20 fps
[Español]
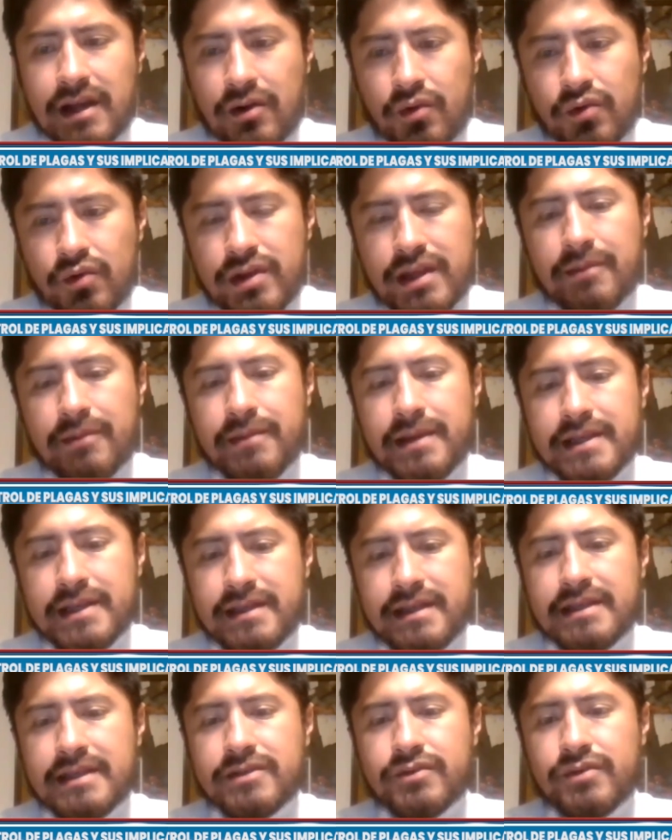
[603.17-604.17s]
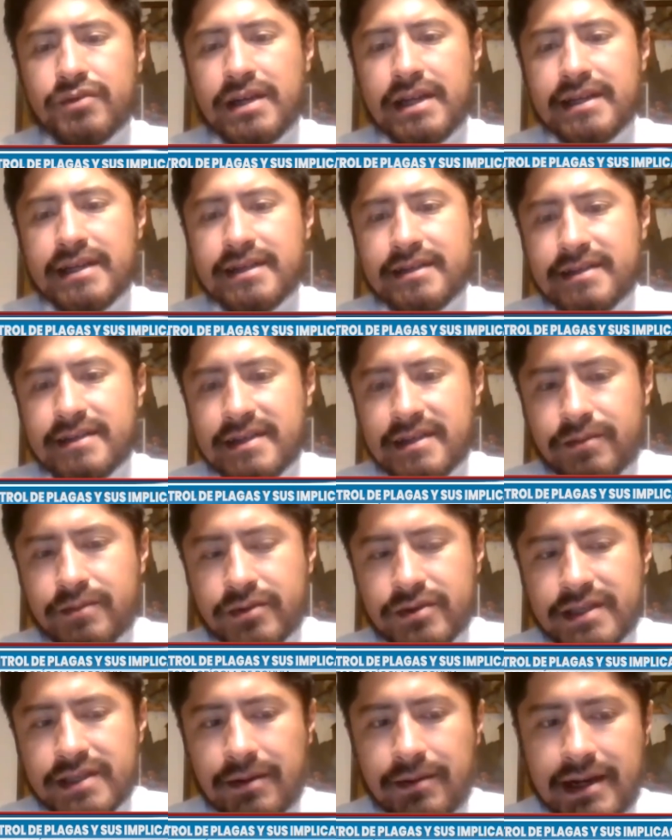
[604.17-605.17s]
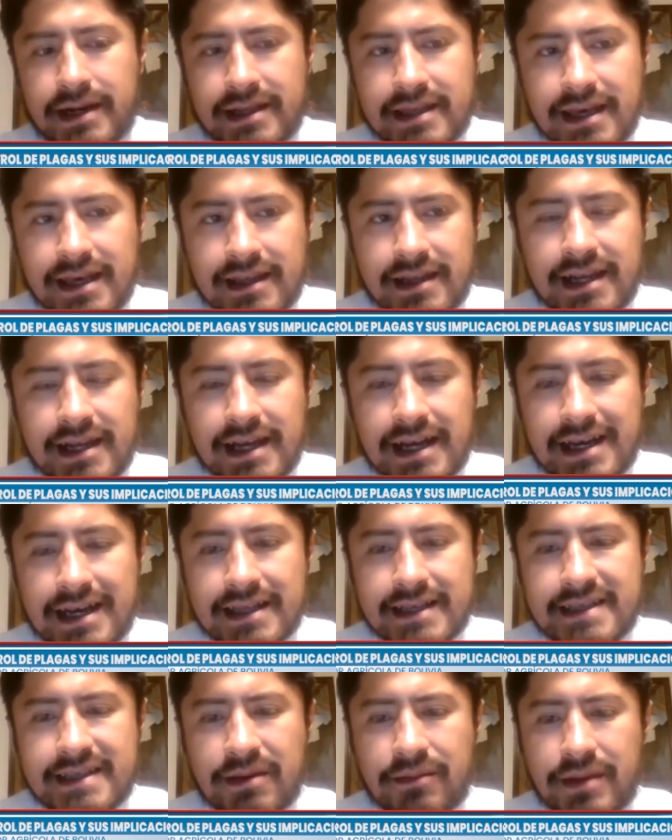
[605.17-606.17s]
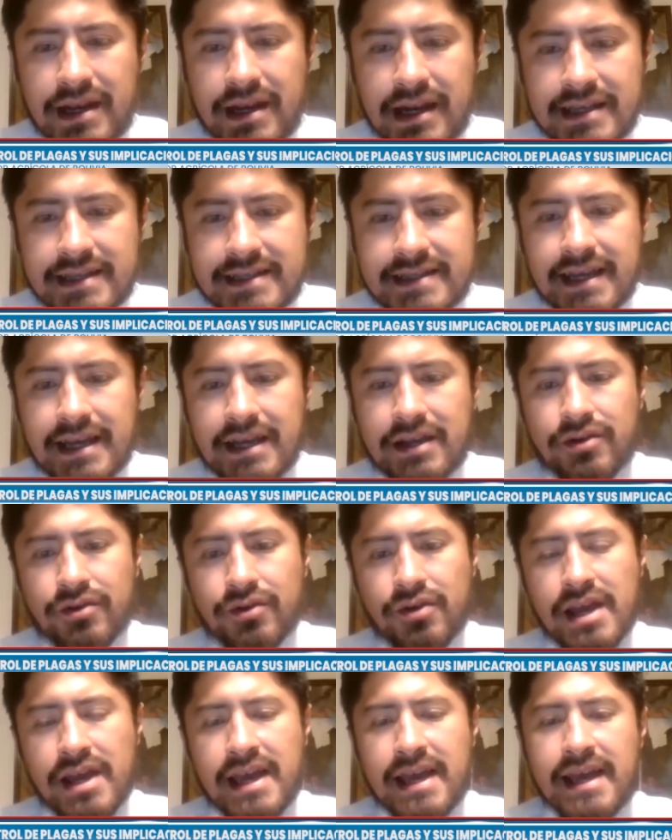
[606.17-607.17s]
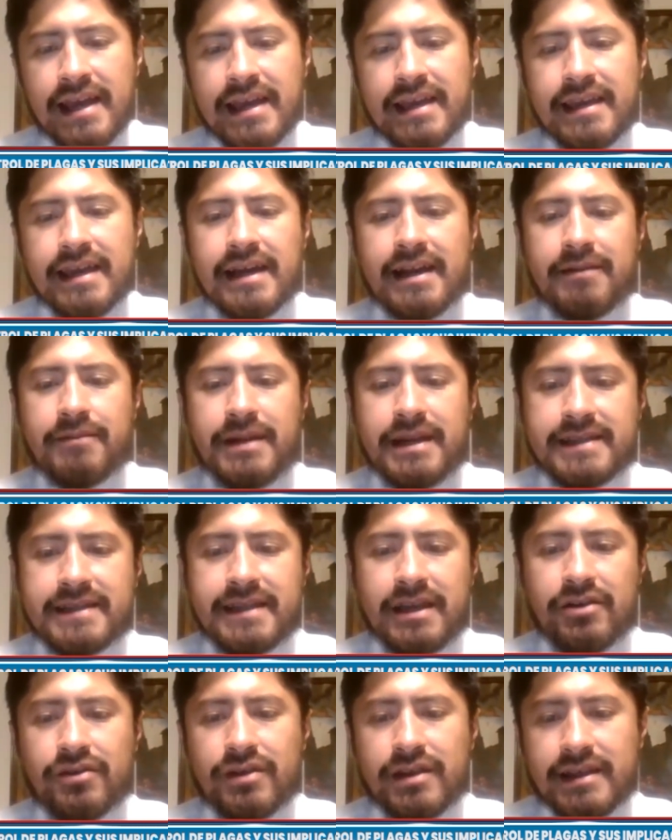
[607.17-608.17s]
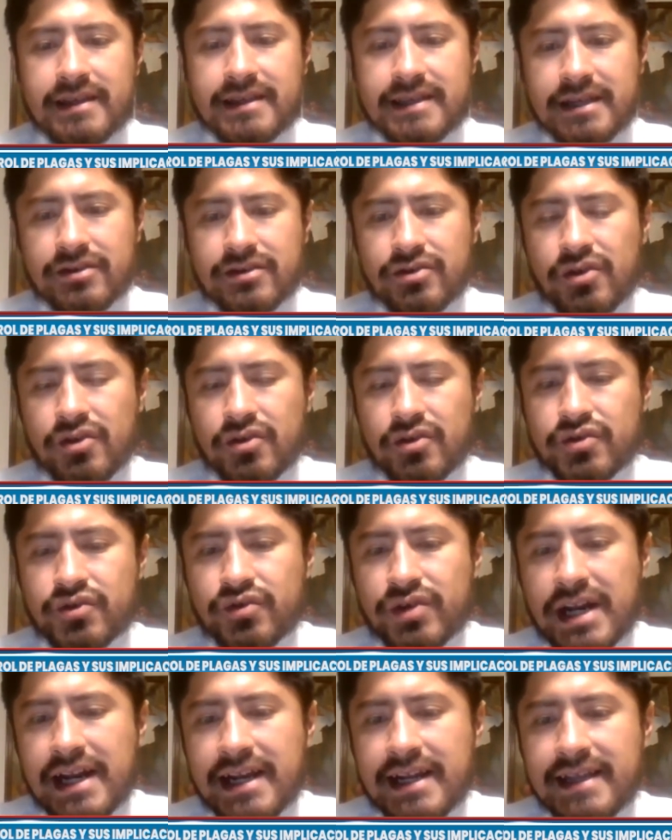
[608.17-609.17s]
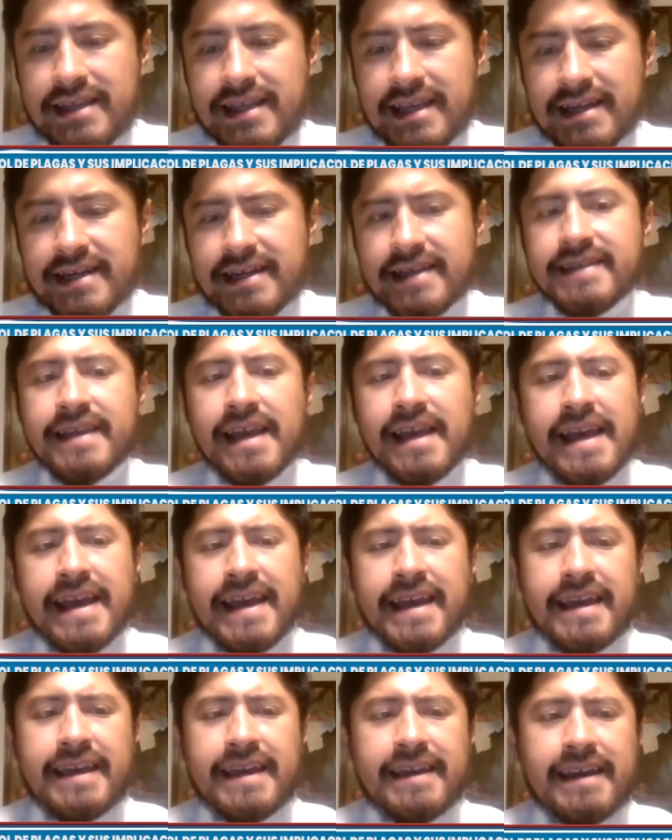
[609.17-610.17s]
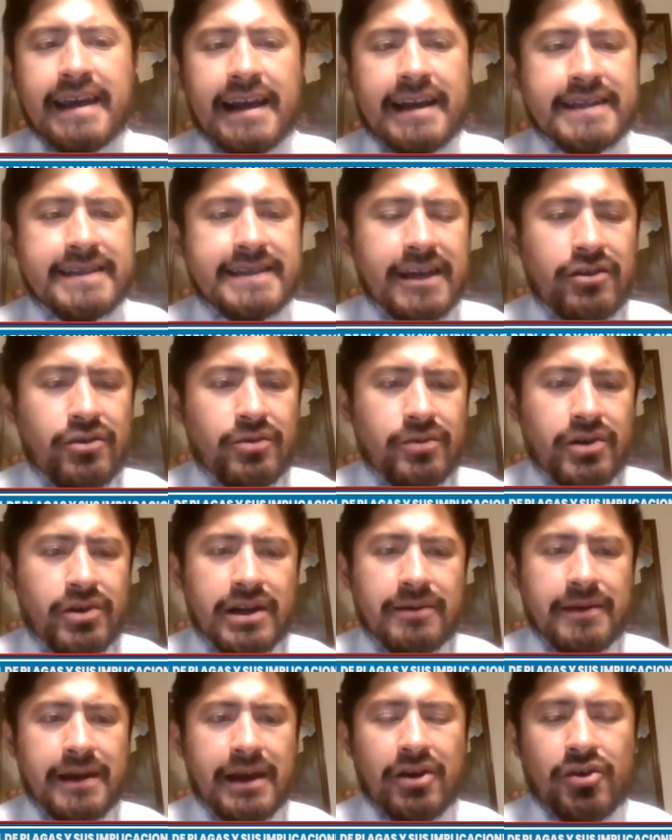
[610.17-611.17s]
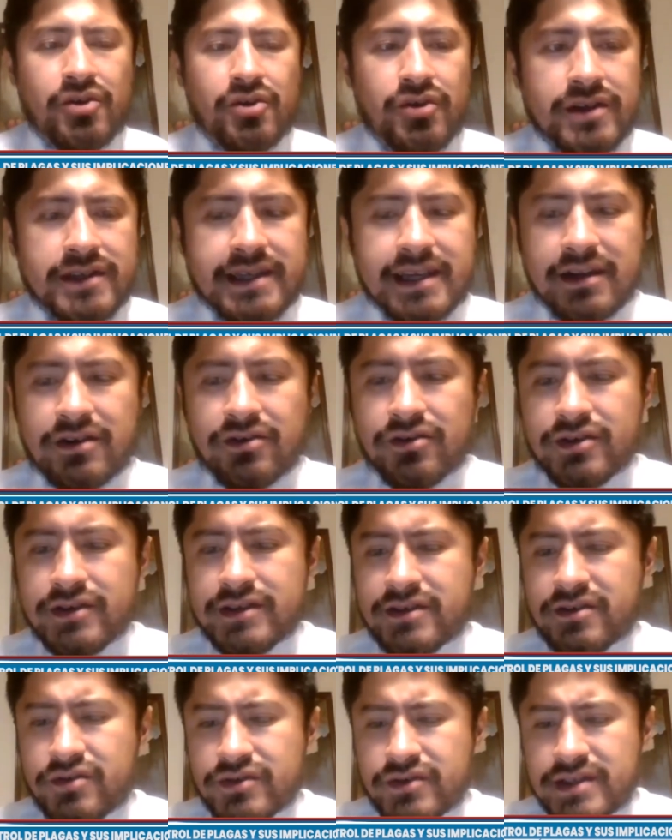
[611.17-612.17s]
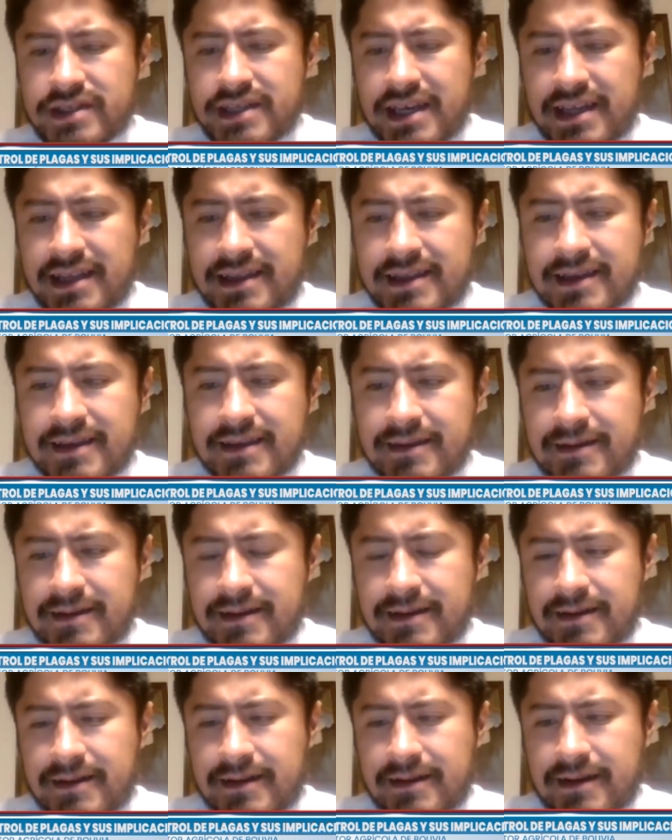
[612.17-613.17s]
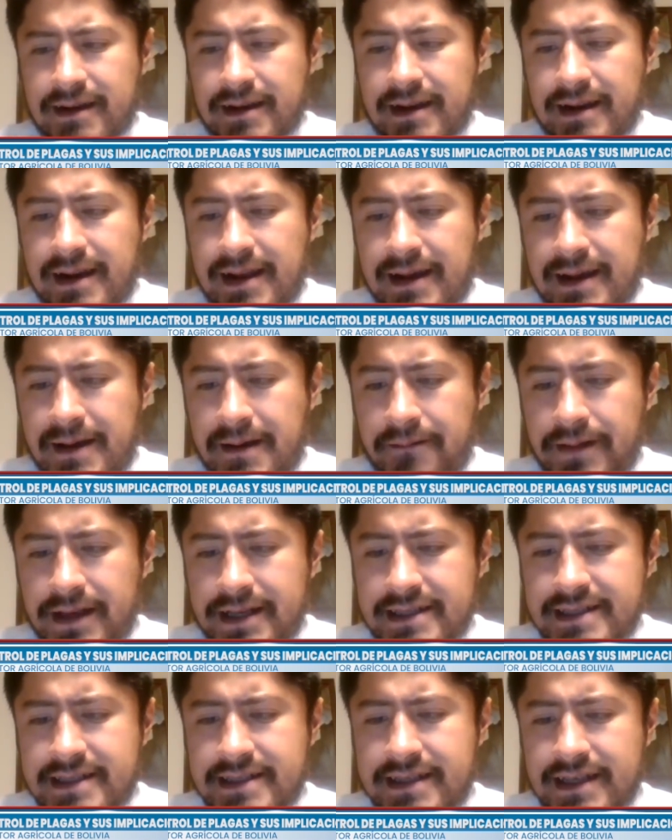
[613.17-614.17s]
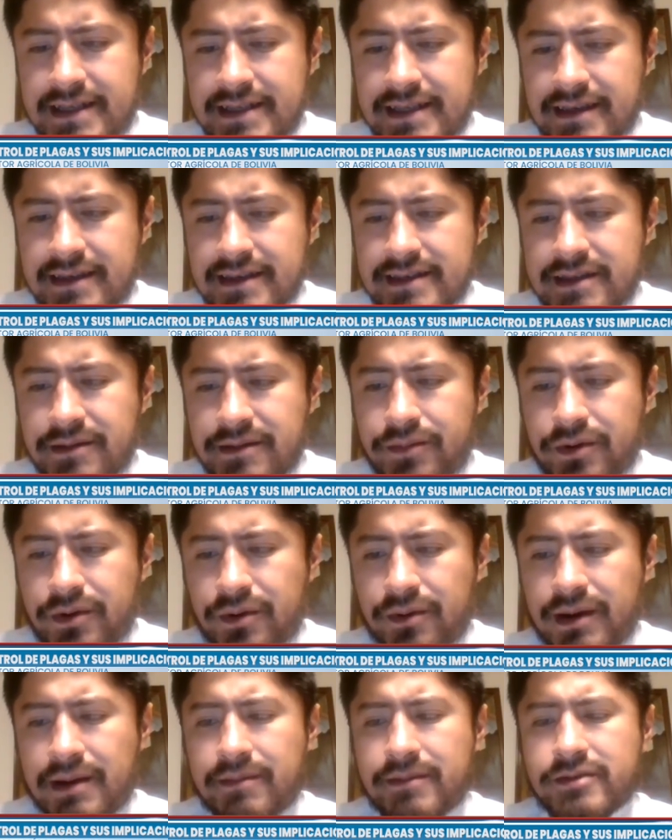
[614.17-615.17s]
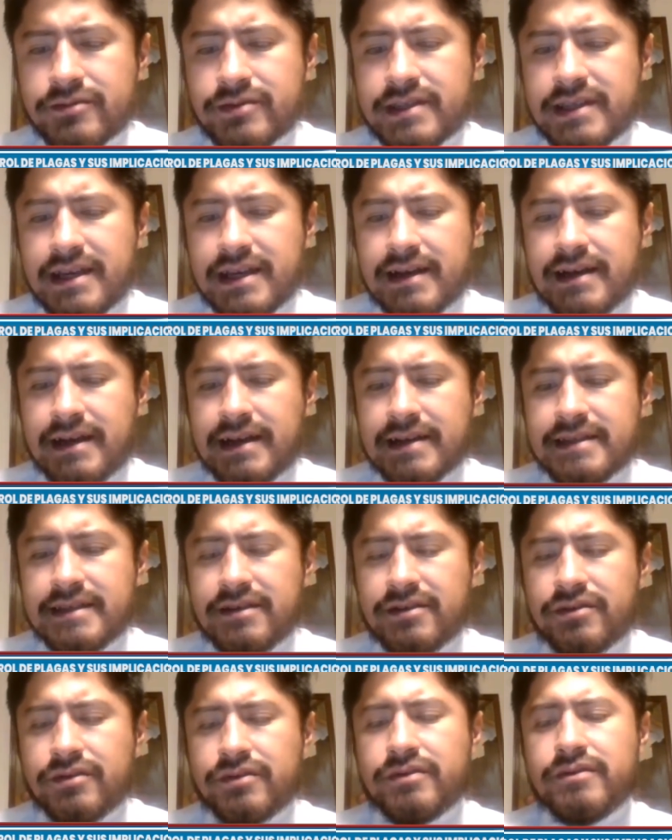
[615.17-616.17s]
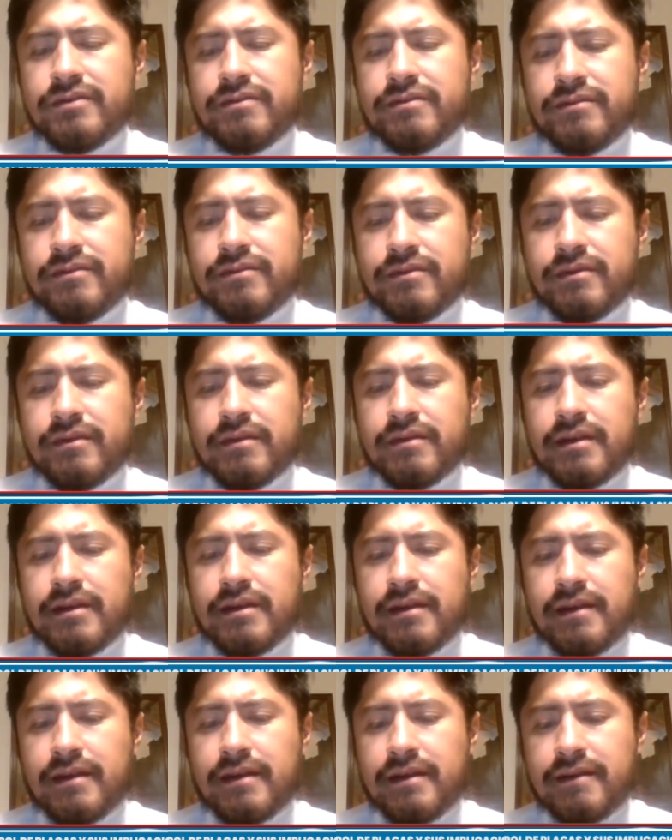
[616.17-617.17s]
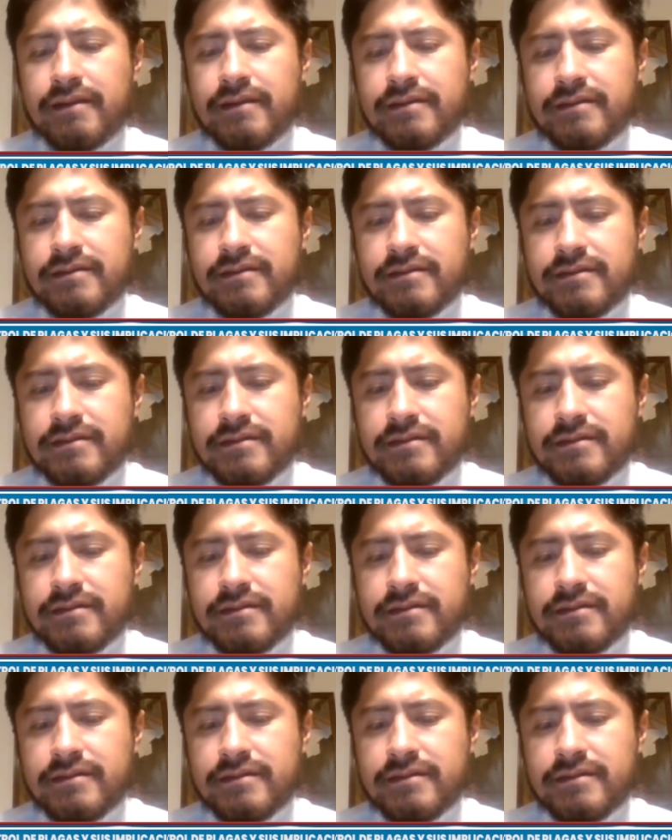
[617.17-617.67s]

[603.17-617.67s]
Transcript: de Salud, también es una responsabilidad ligada a ese ministerio y al Ministerio de Desarrollo Rural y Tierras. Y el Estado boliviano no es que no es consciente de la, existencia de este problema, o sea, ha sido... Eh,